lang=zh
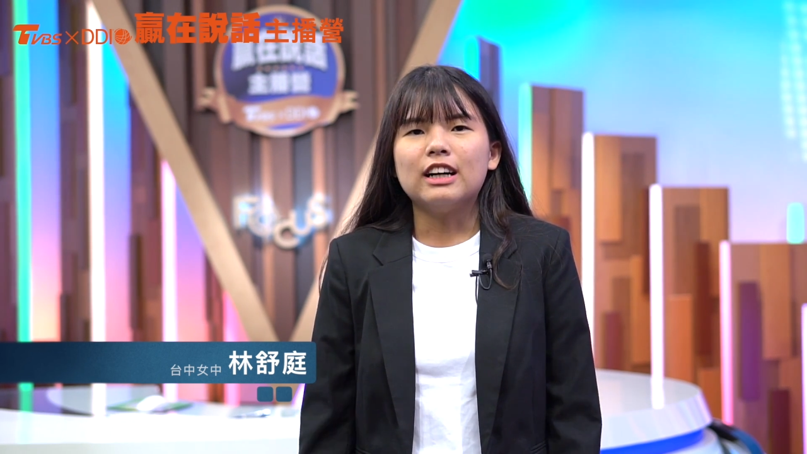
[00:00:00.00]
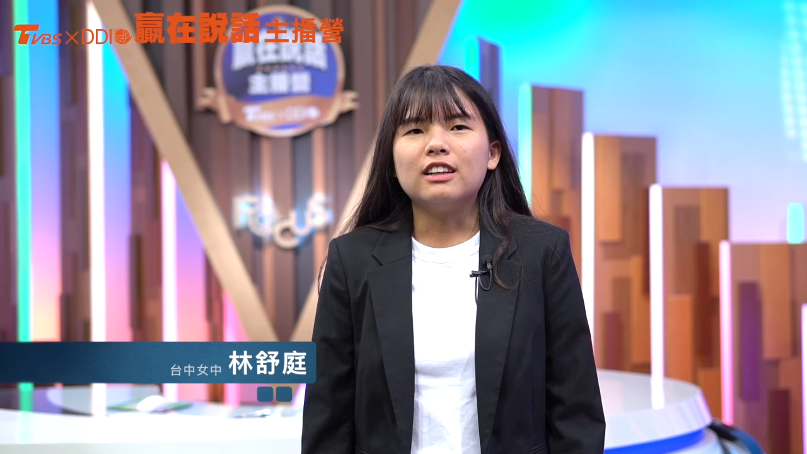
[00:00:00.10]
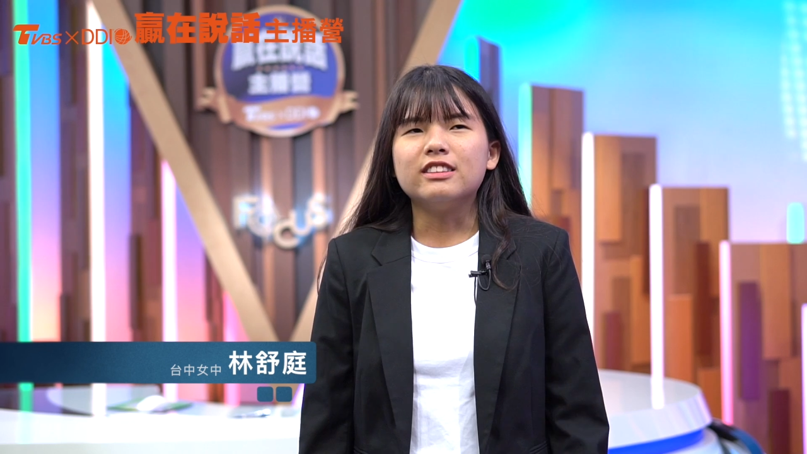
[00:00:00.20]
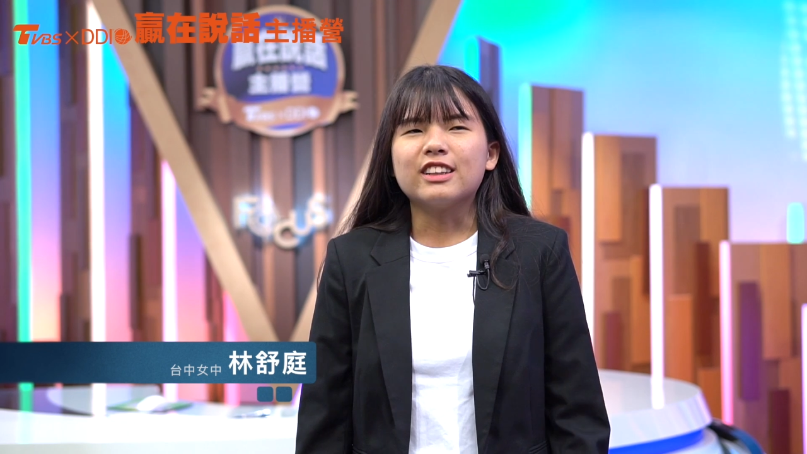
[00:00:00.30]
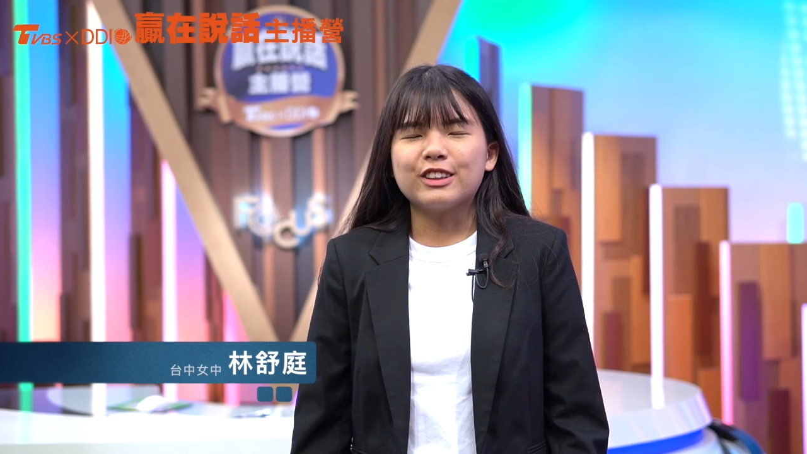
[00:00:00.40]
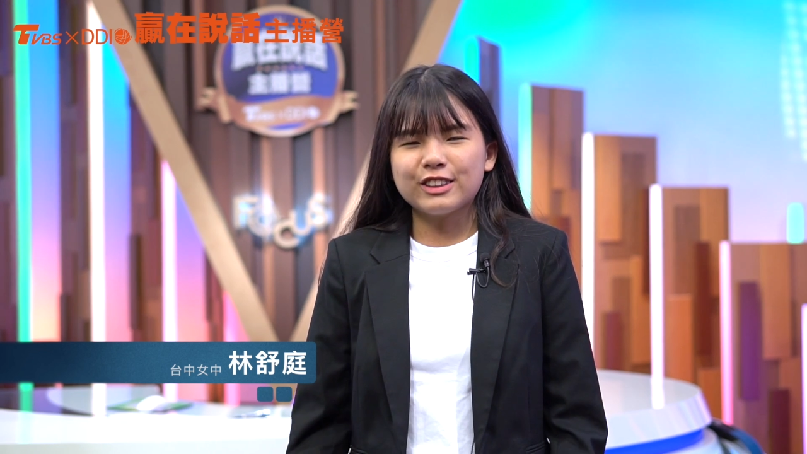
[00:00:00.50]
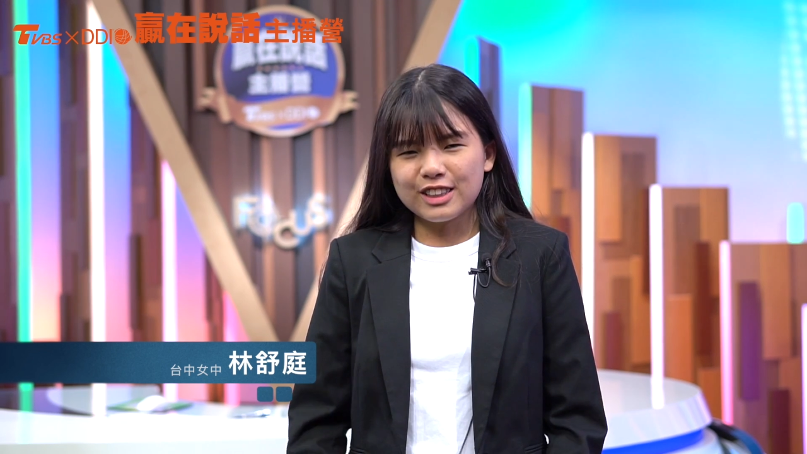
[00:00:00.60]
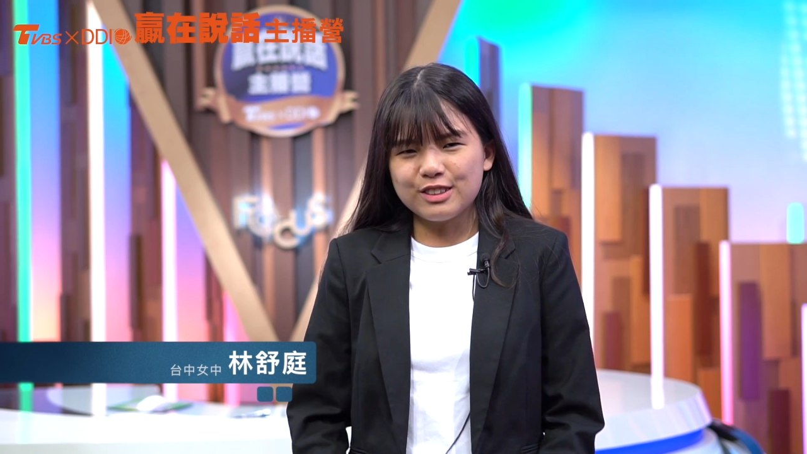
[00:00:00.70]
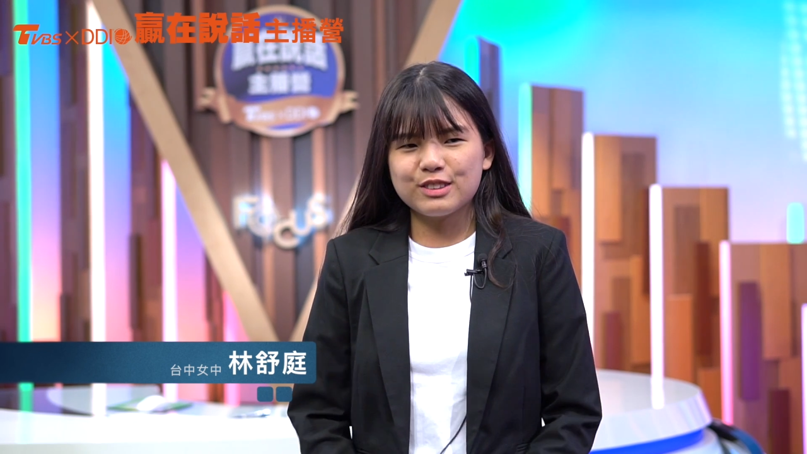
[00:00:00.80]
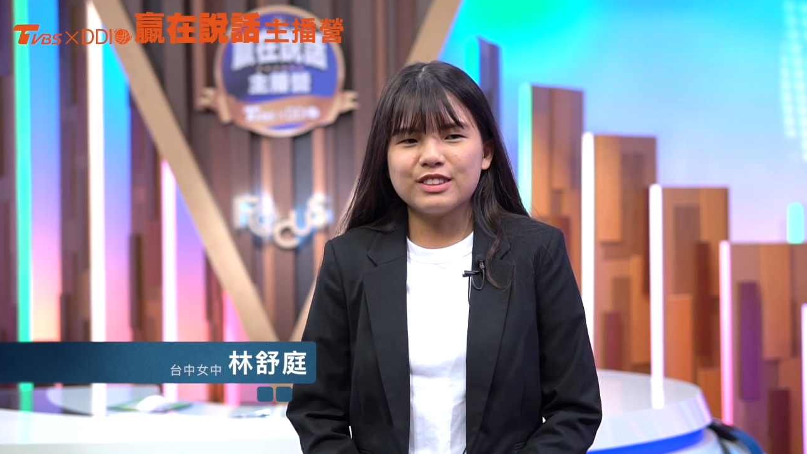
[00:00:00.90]
嗯能够
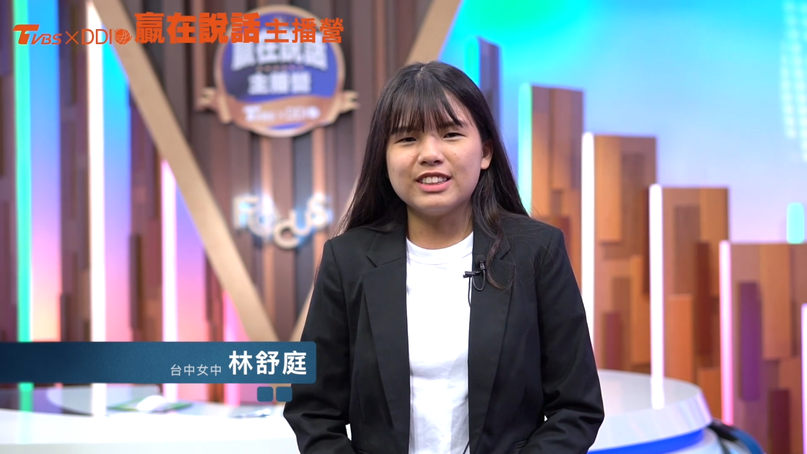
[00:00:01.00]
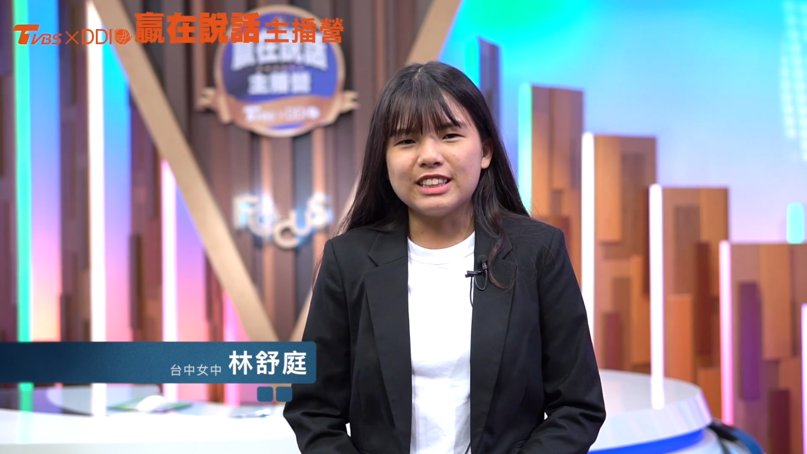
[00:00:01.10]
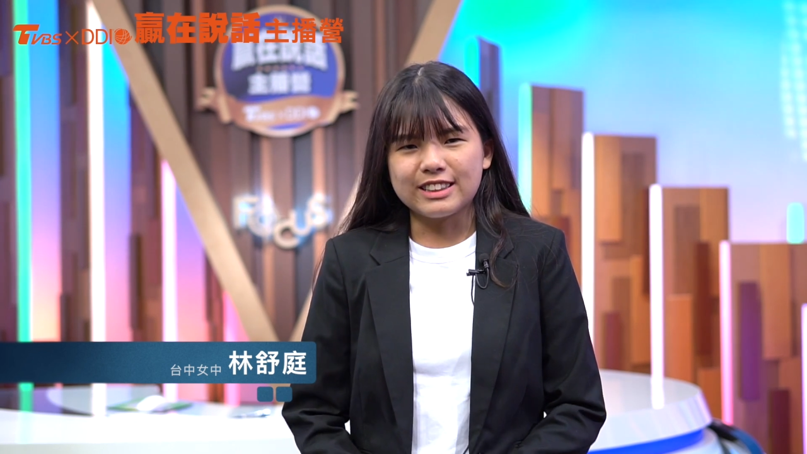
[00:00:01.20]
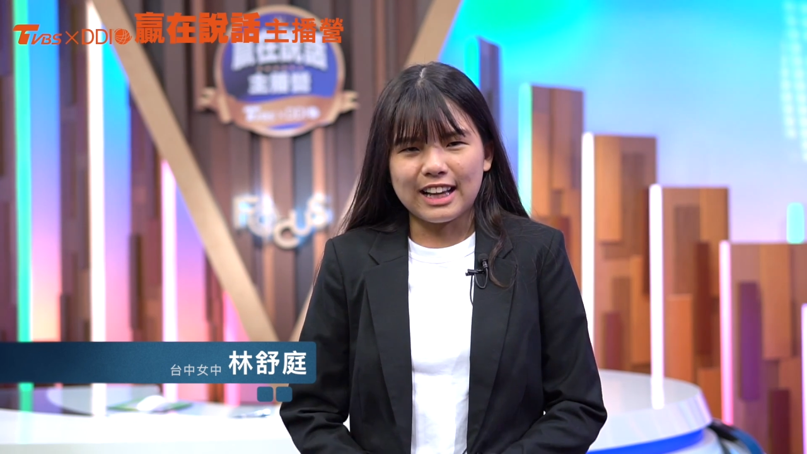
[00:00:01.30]
更顺利，